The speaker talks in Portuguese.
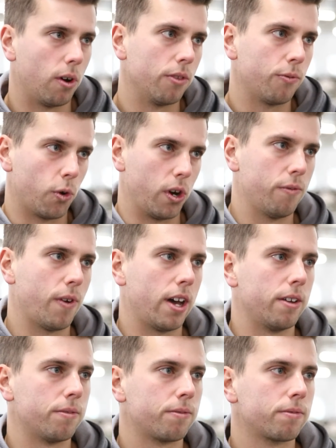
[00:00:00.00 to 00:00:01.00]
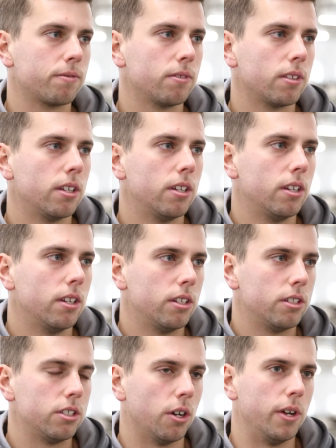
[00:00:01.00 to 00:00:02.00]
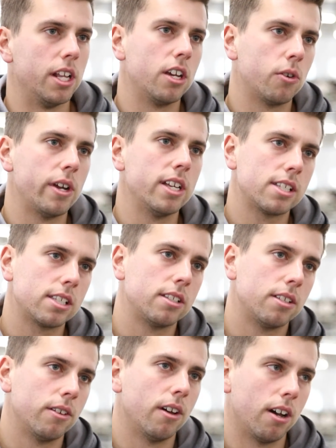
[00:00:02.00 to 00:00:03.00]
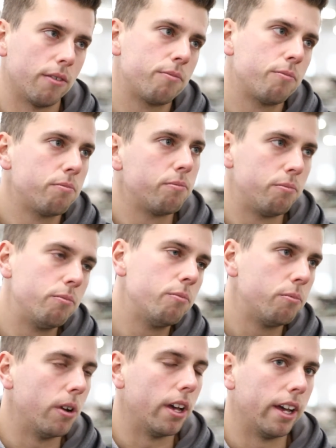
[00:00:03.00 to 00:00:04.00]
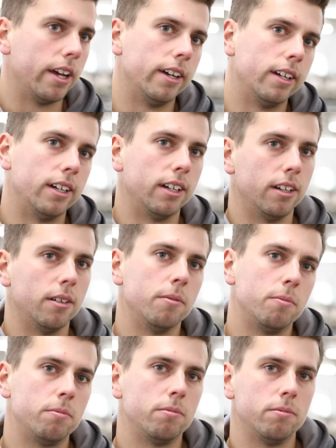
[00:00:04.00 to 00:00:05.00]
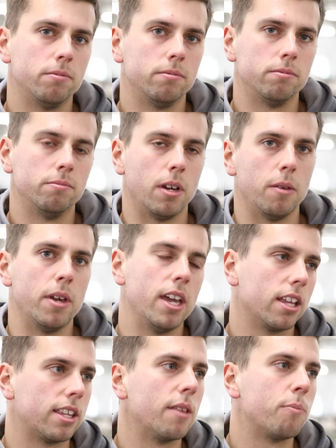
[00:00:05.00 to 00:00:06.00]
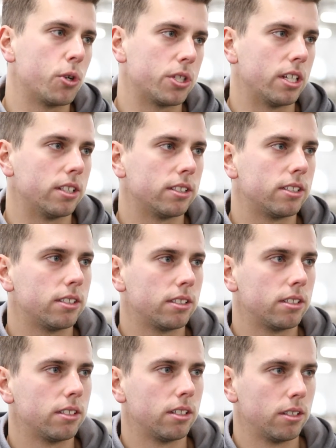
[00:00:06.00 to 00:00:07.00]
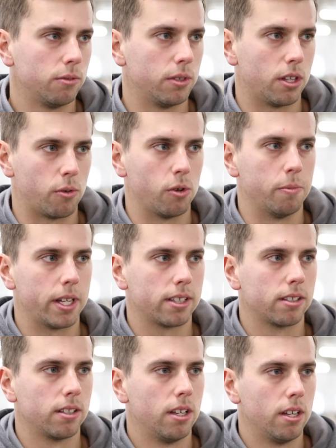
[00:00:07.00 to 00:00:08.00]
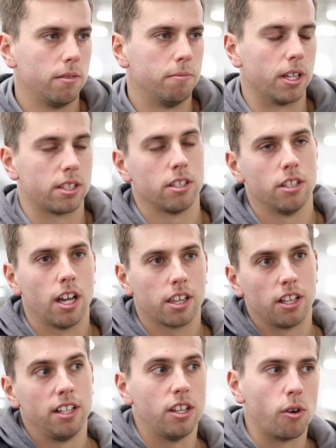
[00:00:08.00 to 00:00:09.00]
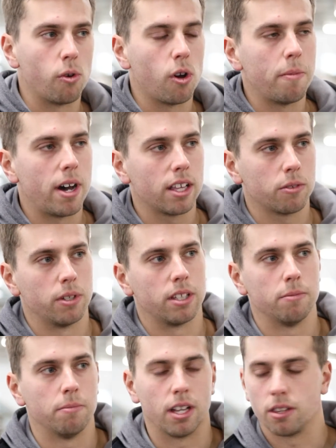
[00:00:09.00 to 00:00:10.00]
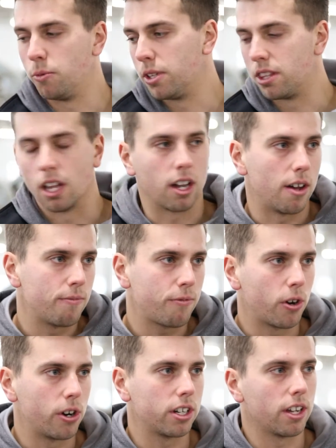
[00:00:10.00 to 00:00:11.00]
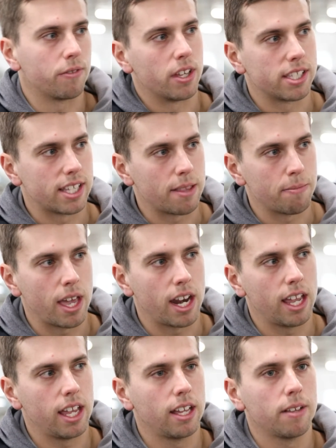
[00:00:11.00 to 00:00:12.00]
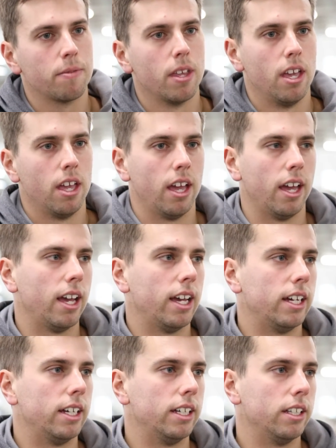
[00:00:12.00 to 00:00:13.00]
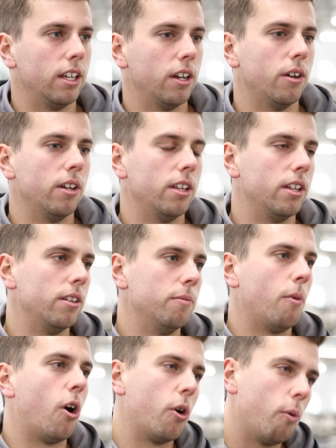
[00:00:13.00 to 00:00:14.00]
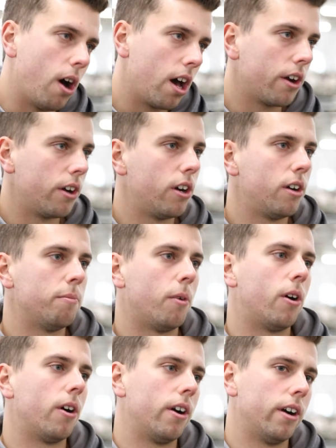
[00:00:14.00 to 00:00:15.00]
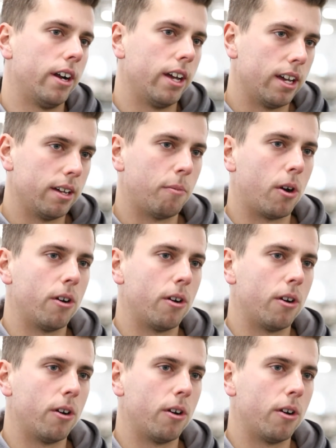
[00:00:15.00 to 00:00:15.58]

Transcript: em poucos meses passamos de 1,250 kg para 1,450 kg de gordura por vaca ao dia. Mas não foram só os robôs os responsáveis, também as instalações com mais conforto, cama de areia, boa água, comida e